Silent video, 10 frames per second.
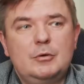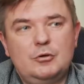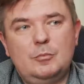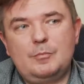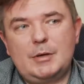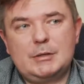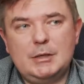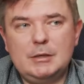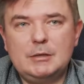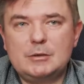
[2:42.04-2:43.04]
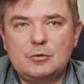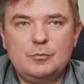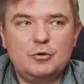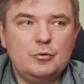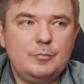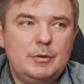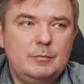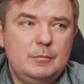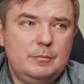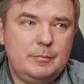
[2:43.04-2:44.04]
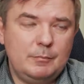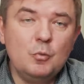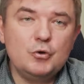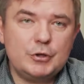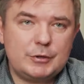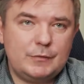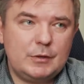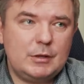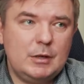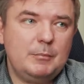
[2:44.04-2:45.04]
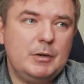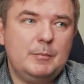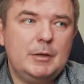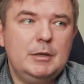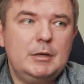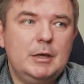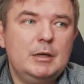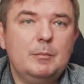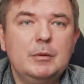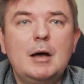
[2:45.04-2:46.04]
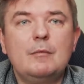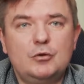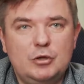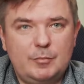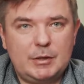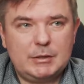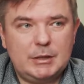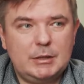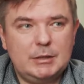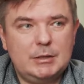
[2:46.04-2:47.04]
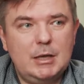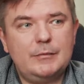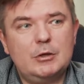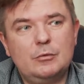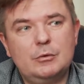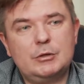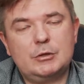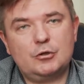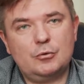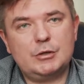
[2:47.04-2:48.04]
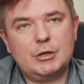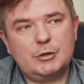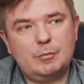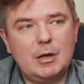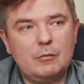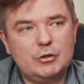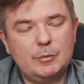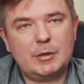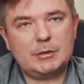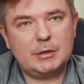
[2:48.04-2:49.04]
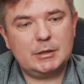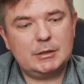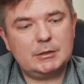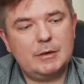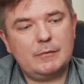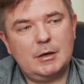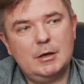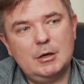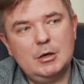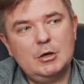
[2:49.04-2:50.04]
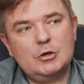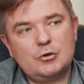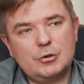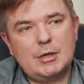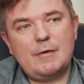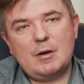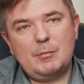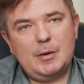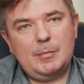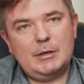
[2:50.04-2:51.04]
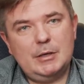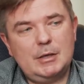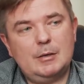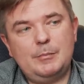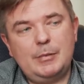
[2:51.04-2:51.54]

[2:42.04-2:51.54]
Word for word: Причем проценты за рубежом преимущественно да, по ипотеке это плавающие процентные ставки. То есть что значит плавающая процентная ставка? Что ставка по ипотеке